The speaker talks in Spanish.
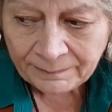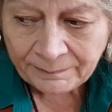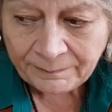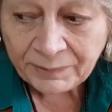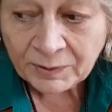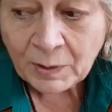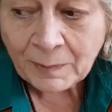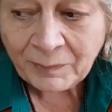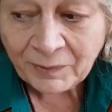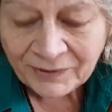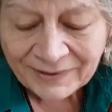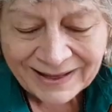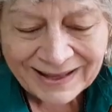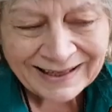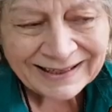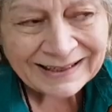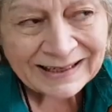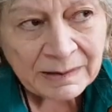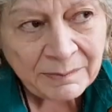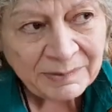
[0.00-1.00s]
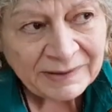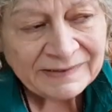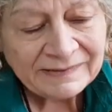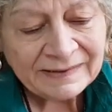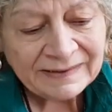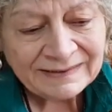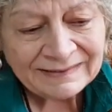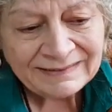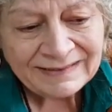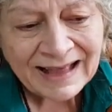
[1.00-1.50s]
proponer,
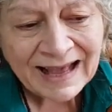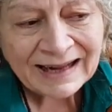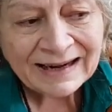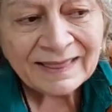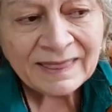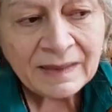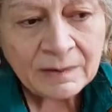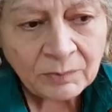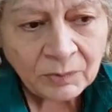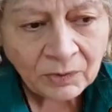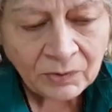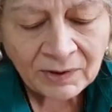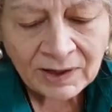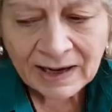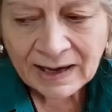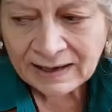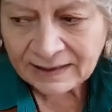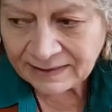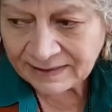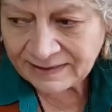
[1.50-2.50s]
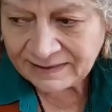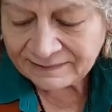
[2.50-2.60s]
representar, dibujar,